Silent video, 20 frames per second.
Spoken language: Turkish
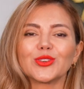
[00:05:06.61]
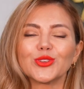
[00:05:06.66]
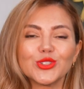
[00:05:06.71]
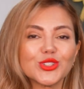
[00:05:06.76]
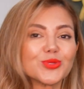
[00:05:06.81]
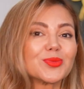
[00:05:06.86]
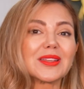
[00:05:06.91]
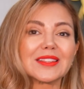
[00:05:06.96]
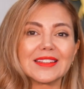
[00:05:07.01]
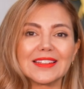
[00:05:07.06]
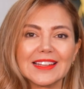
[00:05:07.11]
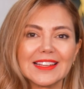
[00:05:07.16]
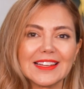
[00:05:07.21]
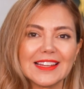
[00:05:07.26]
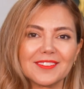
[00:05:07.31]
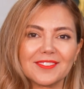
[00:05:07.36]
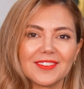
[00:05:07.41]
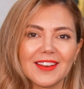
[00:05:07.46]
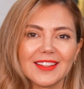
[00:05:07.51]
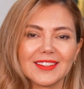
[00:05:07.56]
Görüşmek
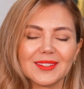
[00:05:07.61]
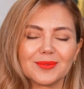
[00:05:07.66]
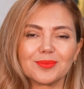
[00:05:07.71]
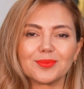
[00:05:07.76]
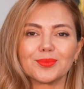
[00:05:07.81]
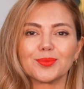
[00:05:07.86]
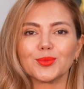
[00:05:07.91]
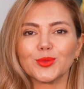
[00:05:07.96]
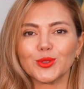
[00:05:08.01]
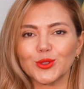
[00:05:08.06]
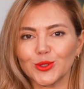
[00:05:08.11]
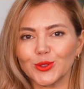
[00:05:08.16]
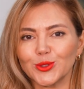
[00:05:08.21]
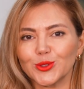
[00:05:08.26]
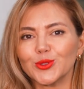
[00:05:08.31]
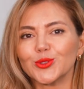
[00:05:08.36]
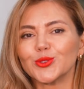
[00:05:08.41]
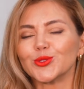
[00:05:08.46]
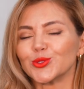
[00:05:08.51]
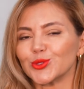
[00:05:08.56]
dileğiyle efendim.
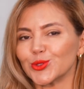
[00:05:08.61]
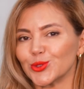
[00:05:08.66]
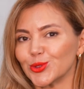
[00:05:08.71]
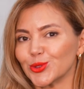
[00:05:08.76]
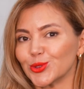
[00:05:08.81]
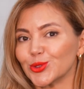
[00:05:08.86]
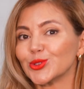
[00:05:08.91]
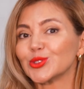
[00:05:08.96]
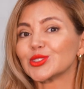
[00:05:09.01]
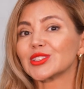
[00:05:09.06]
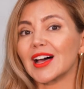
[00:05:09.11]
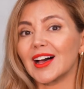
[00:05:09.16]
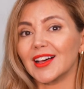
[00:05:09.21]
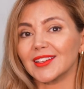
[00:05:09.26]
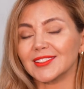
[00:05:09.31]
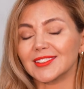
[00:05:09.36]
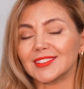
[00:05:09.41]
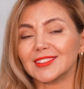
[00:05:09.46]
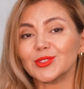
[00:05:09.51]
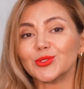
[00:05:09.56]
Mutlu, huzurlu,
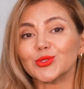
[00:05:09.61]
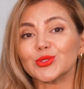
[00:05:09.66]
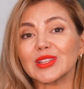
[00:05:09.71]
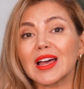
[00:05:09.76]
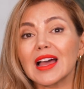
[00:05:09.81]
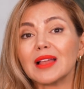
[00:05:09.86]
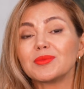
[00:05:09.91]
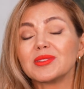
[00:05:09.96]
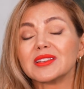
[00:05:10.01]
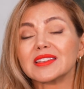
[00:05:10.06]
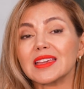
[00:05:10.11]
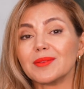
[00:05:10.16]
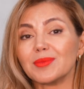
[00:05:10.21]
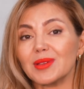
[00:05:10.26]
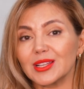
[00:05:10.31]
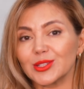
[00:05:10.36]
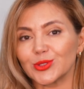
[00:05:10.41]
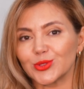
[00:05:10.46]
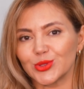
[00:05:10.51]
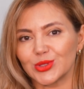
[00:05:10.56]
sağlıklı, güzel bir
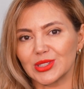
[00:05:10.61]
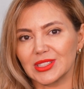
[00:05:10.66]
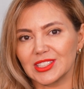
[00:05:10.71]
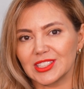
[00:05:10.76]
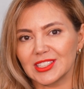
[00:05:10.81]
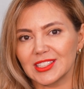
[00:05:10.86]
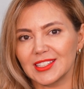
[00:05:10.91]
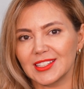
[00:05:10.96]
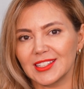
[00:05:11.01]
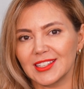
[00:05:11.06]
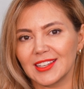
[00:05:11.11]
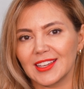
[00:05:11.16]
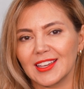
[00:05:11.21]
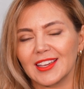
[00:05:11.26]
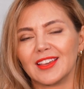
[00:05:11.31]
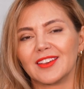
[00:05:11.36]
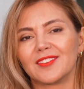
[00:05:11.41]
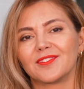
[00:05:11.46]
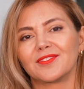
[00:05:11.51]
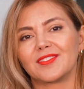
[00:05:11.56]
gebelik süreci
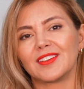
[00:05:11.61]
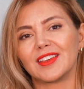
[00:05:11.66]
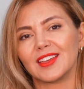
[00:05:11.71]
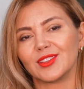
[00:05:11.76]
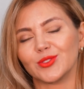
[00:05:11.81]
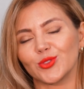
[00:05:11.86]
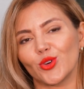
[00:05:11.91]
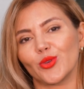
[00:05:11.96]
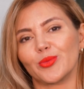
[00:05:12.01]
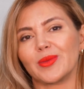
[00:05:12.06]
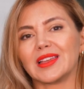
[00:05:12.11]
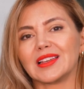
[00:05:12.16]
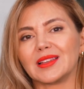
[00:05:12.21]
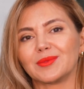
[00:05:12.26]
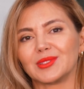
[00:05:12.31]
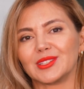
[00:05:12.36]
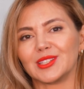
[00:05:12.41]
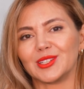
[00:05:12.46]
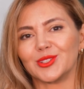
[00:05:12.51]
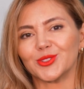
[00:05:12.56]
ve doğum
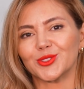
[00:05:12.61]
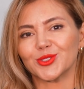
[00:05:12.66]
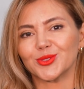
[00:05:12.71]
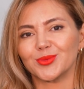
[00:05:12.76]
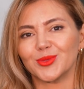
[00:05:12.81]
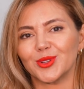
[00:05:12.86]
eylemi diliyorum.